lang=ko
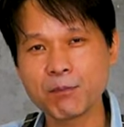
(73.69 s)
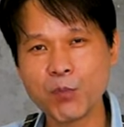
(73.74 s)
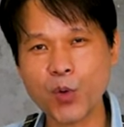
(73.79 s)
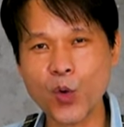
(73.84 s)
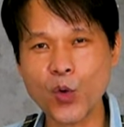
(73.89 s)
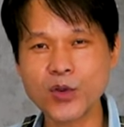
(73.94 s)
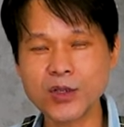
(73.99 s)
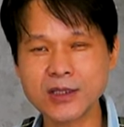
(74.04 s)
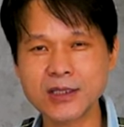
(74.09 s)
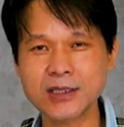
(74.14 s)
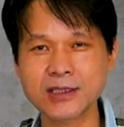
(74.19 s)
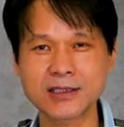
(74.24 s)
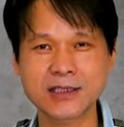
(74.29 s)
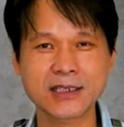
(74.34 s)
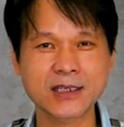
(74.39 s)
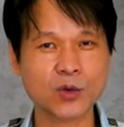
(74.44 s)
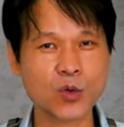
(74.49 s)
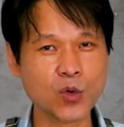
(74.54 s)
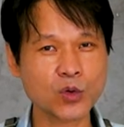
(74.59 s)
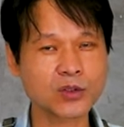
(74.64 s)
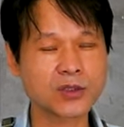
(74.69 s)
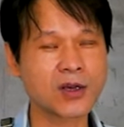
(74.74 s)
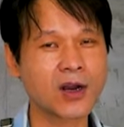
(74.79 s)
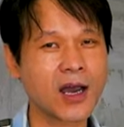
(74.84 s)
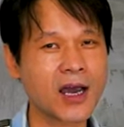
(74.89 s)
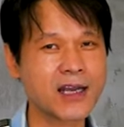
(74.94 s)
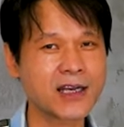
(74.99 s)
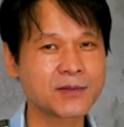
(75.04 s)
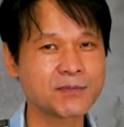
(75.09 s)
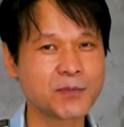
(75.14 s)
포인트들이 꼭
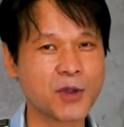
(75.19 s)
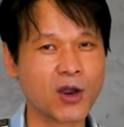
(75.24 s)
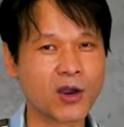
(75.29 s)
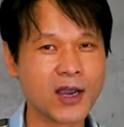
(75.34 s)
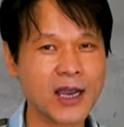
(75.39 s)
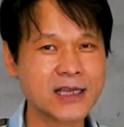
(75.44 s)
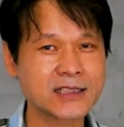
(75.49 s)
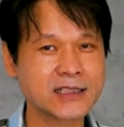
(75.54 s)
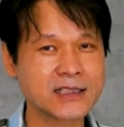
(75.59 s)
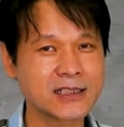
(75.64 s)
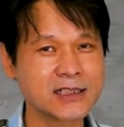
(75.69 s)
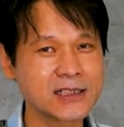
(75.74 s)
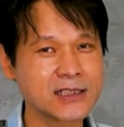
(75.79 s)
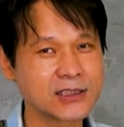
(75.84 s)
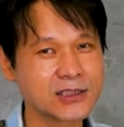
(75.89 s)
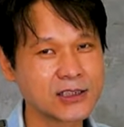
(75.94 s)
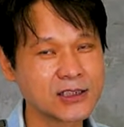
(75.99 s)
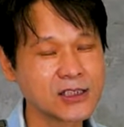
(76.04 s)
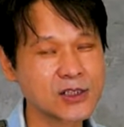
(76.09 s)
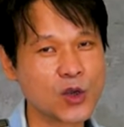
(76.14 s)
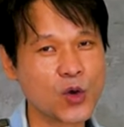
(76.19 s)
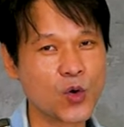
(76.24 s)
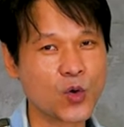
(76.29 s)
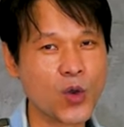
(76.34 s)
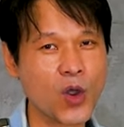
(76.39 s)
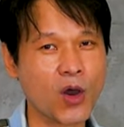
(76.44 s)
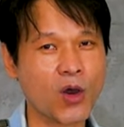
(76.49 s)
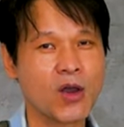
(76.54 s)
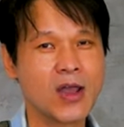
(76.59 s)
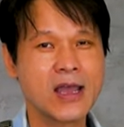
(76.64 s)
들어가는 몇 가지를 넣을
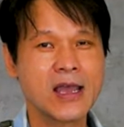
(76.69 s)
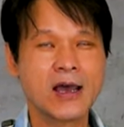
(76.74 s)
거고요.